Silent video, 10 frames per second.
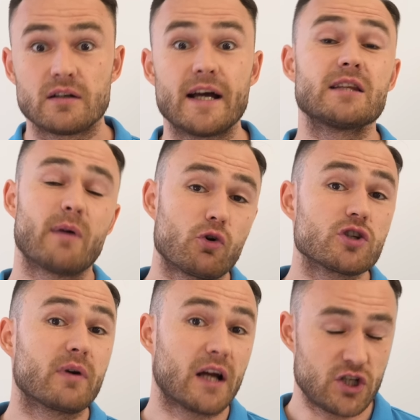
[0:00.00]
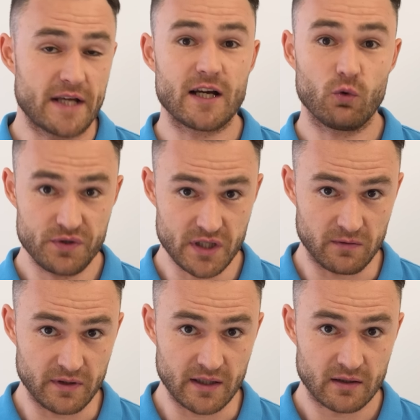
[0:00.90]
Это поможет прокачать
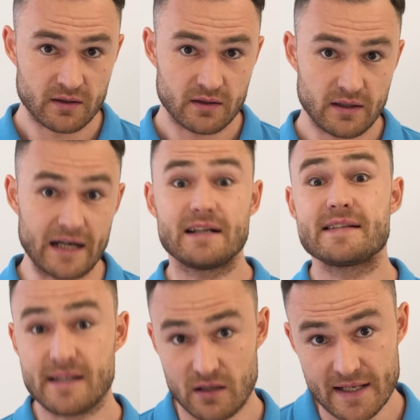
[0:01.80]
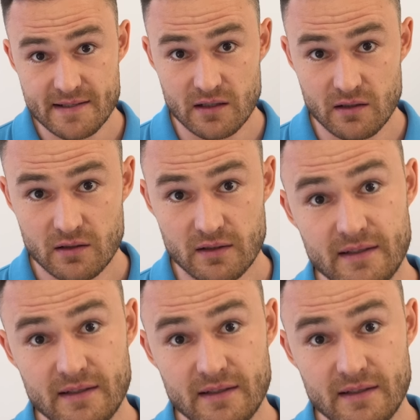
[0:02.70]
аудирование. Английский разный,